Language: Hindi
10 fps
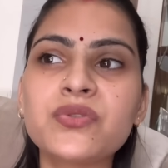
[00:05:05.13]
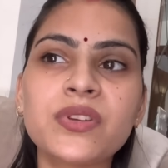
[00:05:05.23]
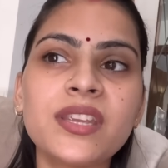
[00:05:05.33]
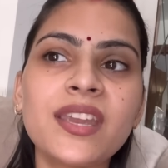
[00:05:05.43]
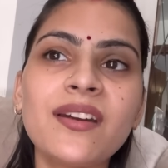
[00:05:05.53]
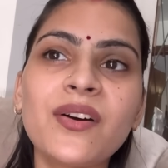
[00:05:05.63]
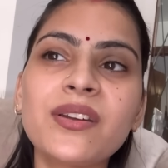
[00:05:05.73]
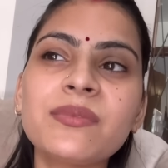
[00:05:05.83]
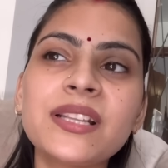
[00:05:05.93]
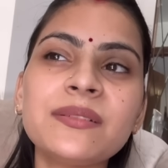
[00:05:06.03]
चुकी है
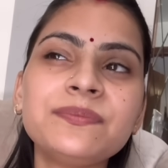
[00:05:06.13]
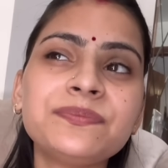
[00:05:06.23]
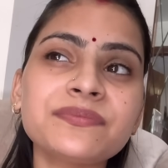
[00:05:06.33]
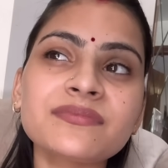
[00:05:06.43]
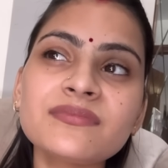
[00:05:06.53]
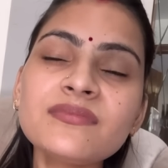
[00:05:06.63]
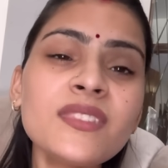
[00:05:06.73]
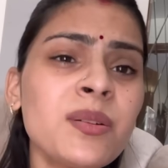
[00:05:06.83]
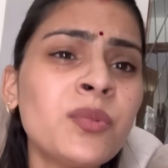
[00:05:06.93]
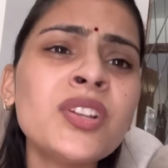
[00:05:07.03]
और मतलब
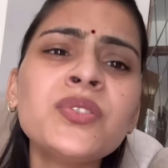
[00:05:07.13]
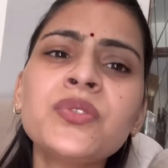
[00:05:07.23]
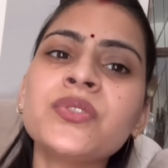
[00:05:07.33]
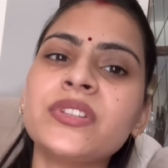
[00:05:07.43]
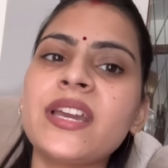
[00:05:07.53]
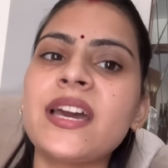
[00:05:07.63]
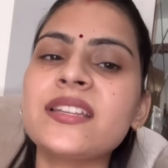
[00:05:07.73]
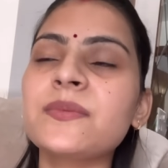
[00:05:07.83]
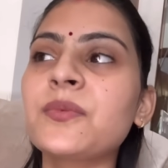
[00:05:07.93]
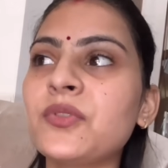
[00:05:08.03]
बहुत दुख होता है
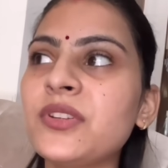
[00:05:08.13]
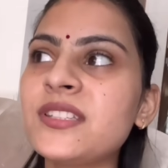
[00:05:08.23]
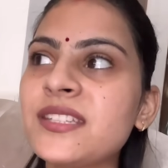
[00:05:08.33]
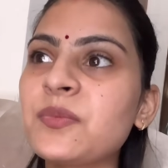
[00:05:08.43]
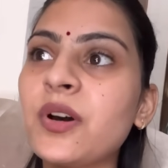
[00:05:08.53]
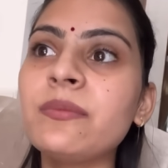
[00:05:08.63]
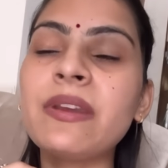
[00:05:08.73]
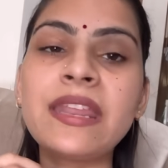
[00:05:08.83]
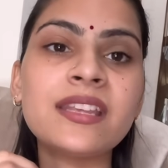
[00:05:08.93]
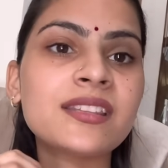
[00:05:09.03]
यार जब कोई चीज़ बहुत
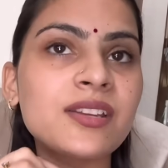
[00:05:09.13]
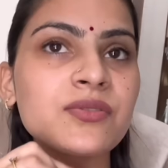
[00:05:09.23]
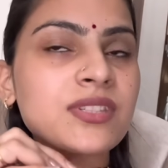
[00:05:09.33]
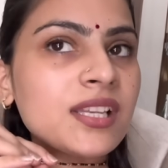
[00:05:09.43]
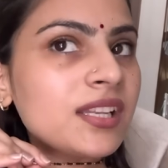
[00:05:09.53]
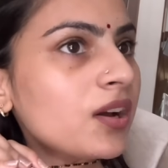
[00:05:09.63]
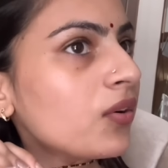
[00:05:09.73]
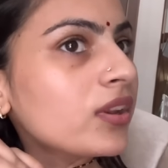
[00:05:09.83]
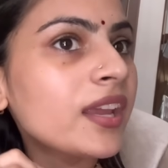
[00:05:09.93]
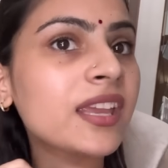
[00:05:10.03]
मेहनत के उससे लिया
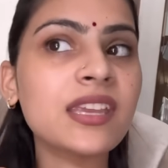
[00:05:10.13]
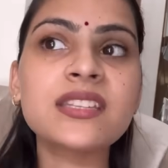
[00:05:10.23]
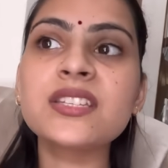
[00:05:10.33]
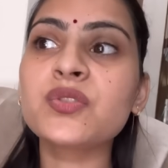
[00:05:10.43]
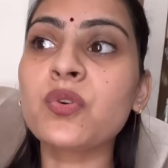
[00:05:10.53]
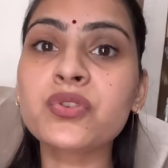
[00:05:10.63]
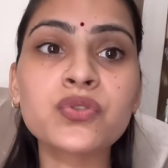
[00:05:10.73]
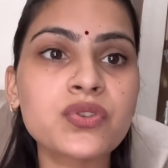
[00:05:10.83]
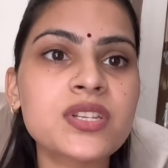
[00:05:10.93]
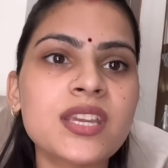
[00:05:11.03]
हो ना एक एक चीज़ सोच
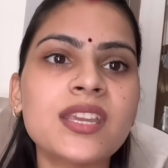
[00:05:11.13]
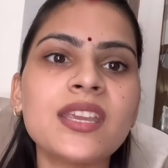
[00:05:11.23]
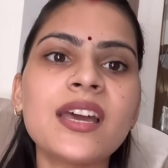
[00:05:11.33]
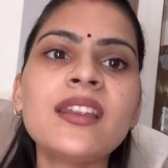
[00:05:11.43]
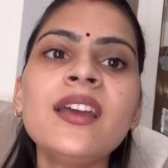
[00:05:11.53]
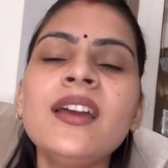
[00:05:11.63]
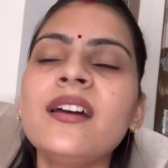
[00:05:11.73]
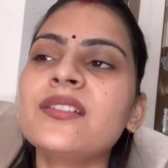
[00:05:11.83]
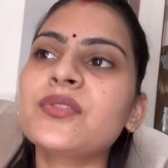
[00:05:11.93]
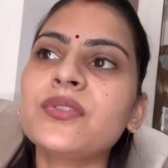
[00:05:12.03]
सोच के कि यार
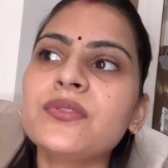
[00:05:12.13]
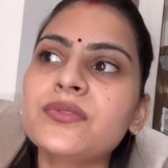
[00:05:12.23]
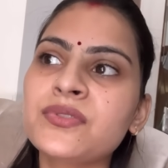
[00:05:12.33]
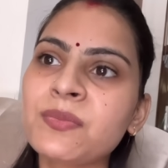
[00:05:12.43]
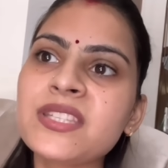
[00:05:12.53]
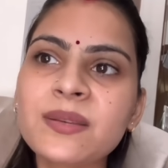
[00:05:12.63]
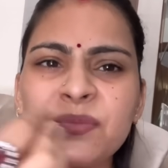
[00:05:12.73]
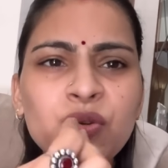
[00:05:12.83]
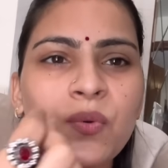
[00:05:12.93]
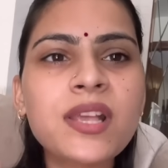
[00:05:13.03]
तो उसमें सब
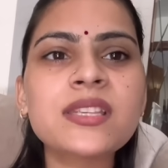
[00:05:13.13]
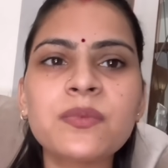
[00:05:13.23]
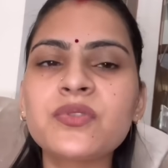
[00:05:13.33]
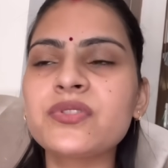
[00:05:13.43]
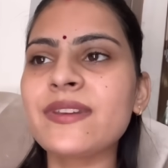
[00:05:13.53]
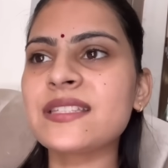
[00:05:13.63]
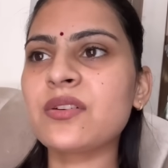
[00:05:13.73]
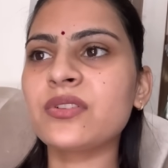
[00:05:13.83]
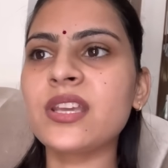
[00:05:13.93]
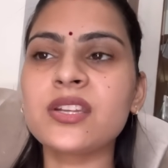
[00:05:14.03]
थोड़ा सा भी कुछ वैसा
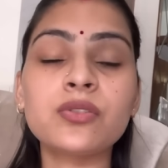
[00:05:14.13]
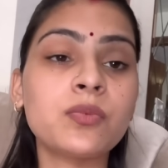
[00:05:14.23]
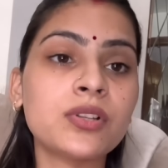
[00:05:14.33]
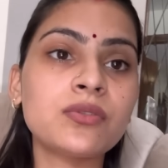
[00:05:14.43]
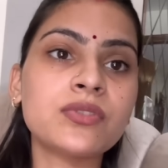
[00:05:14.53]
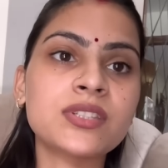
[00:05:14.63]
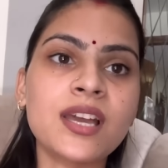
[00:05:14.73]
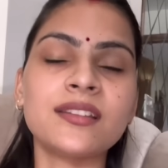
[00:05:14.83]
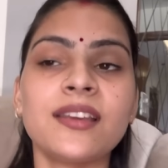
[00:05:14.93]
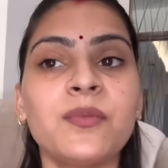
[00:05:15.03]
होता है ना तो बहुत
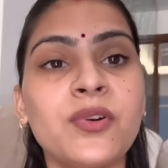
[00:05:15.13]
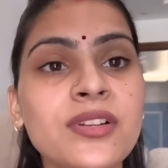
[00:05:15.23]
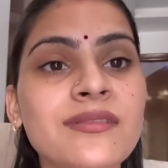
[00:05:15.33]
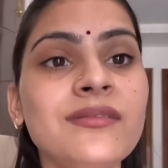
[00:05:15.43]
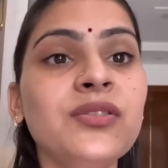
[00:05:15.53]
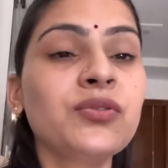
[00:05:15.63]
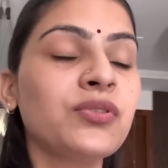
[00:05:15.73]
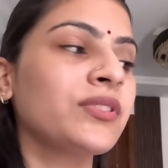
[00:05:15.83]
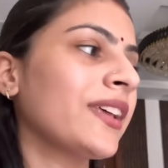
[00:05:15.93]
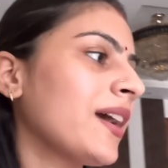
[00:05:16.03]
गुस्सा आता है बहुत
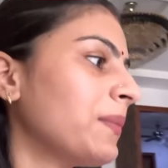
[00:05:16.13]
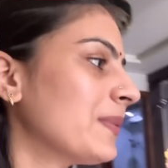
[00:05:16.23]
दुख होता है अभी